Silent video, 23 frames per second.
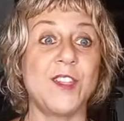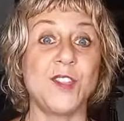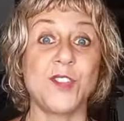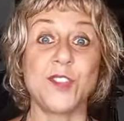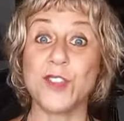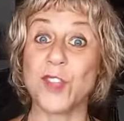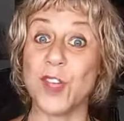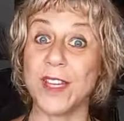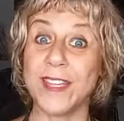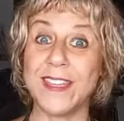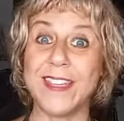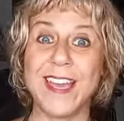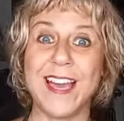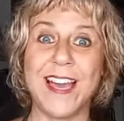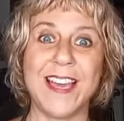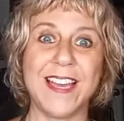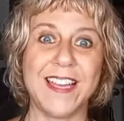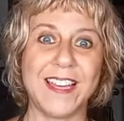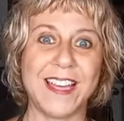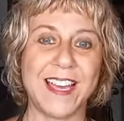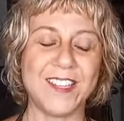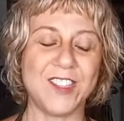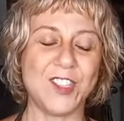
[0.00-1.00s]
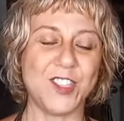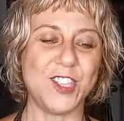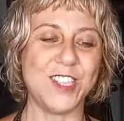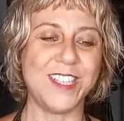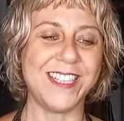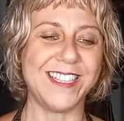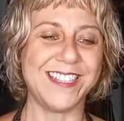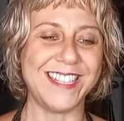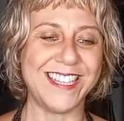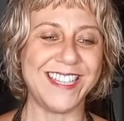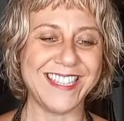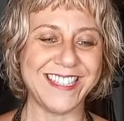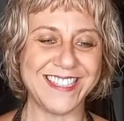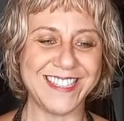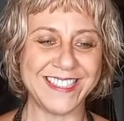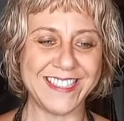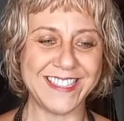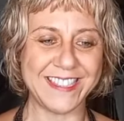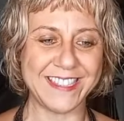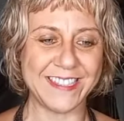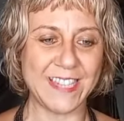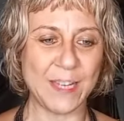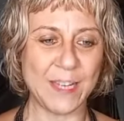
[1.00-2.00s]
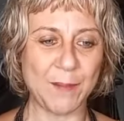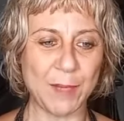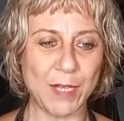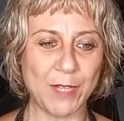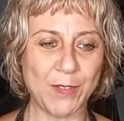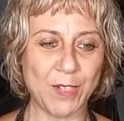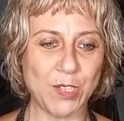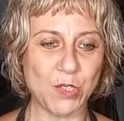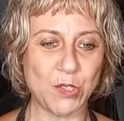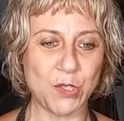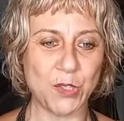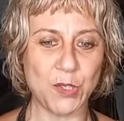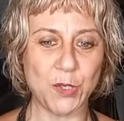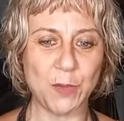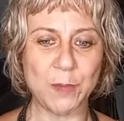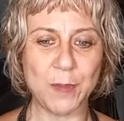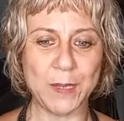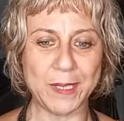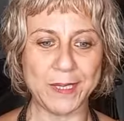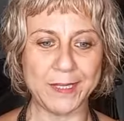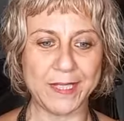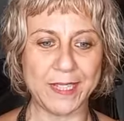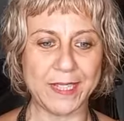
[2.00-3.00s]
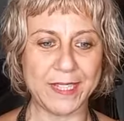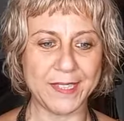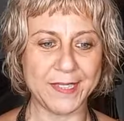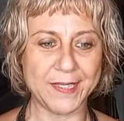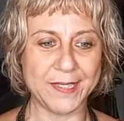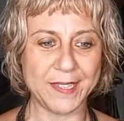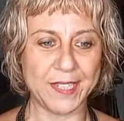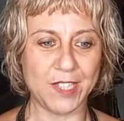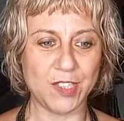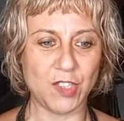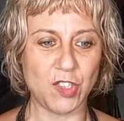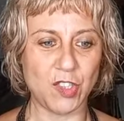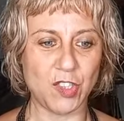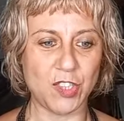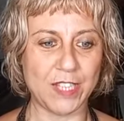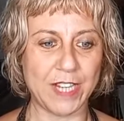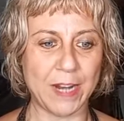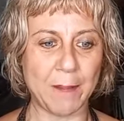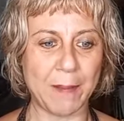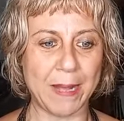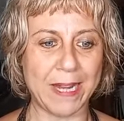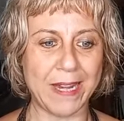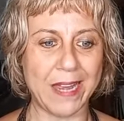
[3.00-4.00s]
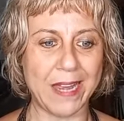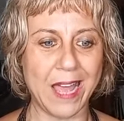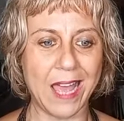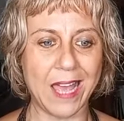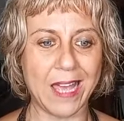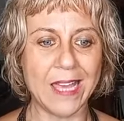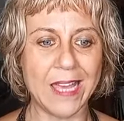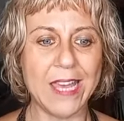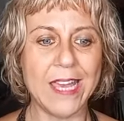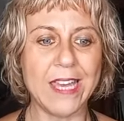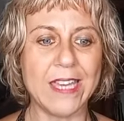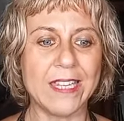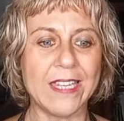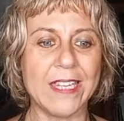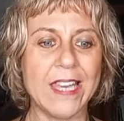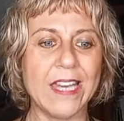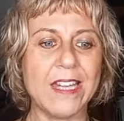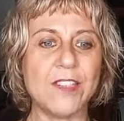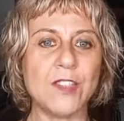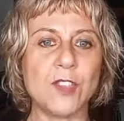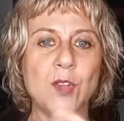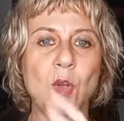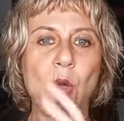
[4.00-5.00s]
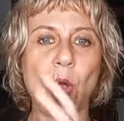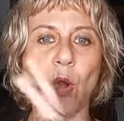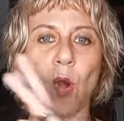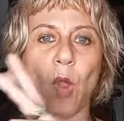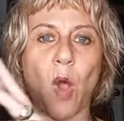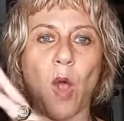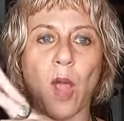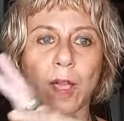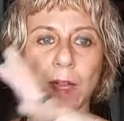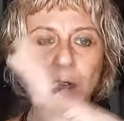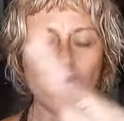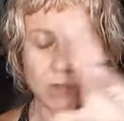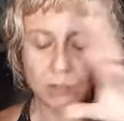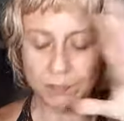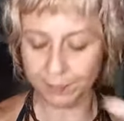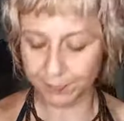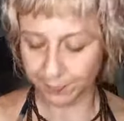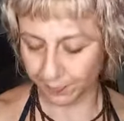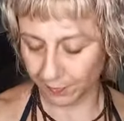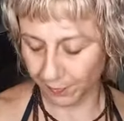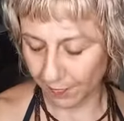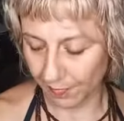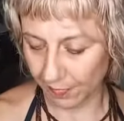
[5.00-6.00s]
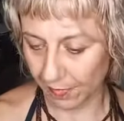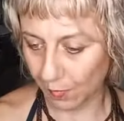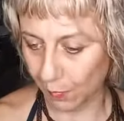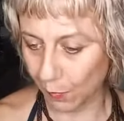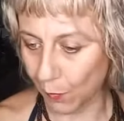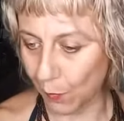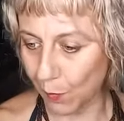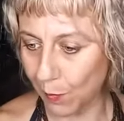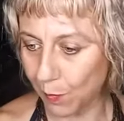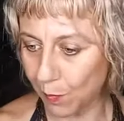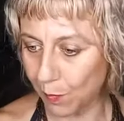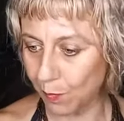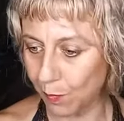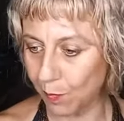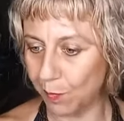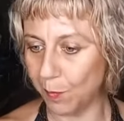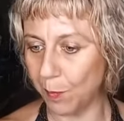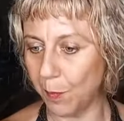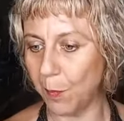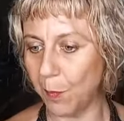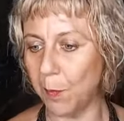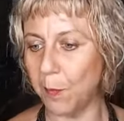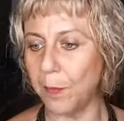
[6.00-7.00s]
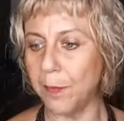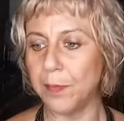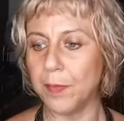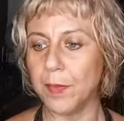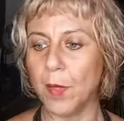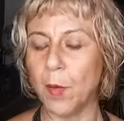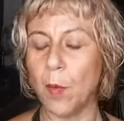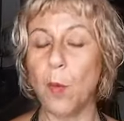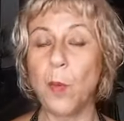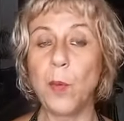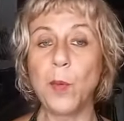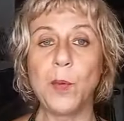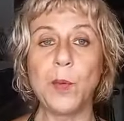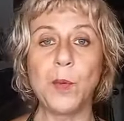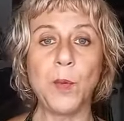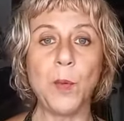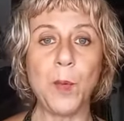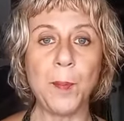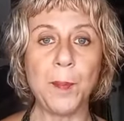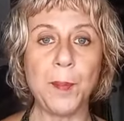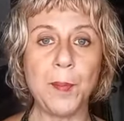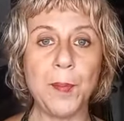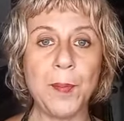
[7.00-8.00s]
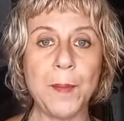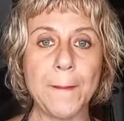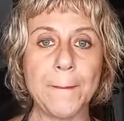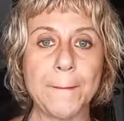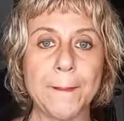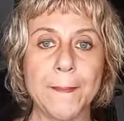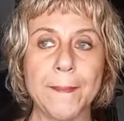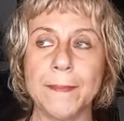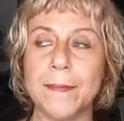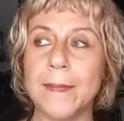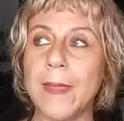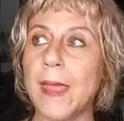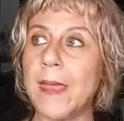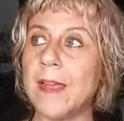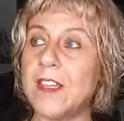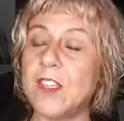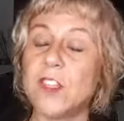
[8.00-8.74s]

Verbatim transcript: Só que a, a China tem esse sistema que eu acho super interessante de trabalhar, que eles colocam um, um grupo, né?